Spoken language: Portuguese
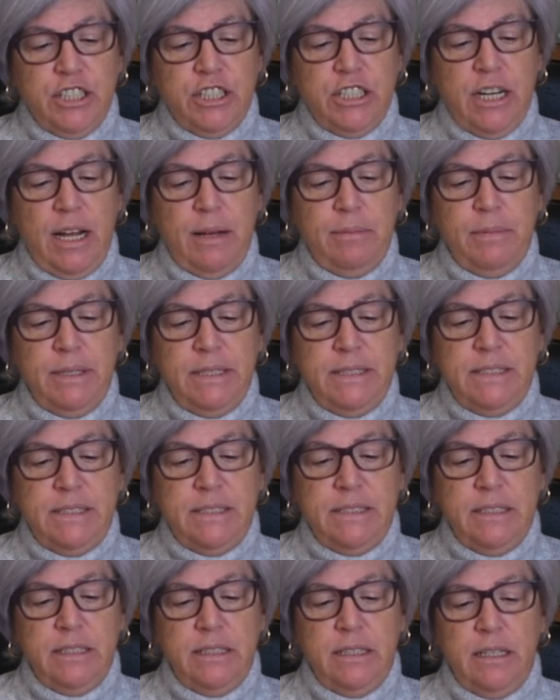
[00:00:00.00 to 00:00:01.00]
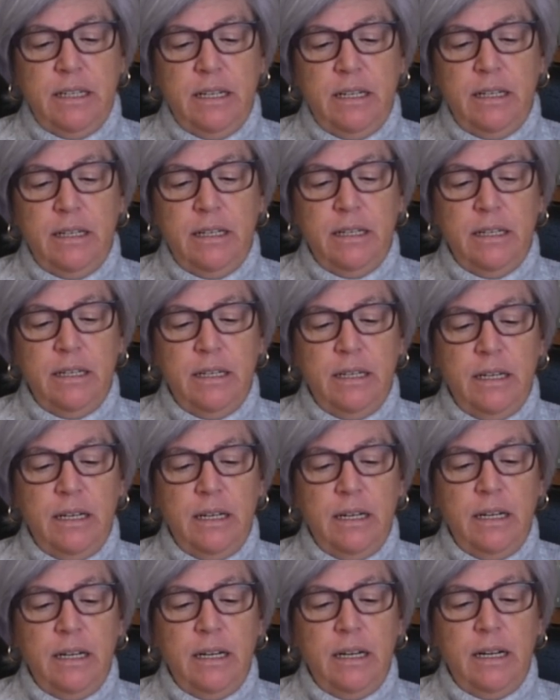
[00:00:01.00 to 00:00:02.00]
chama-se
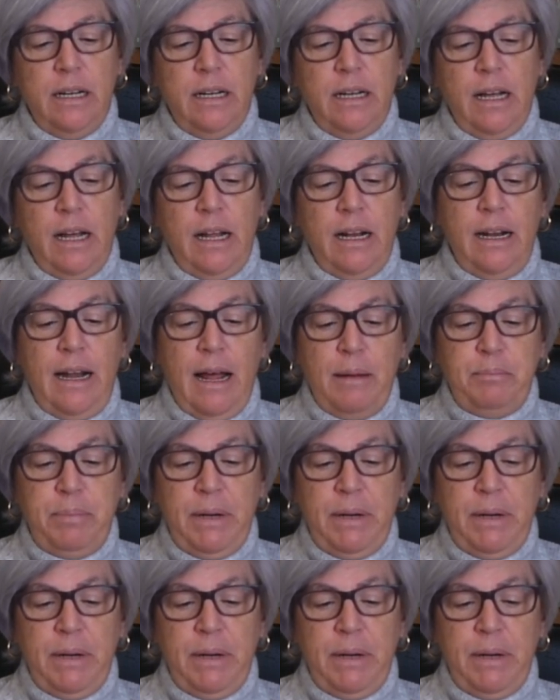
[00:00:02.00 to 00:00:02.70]
La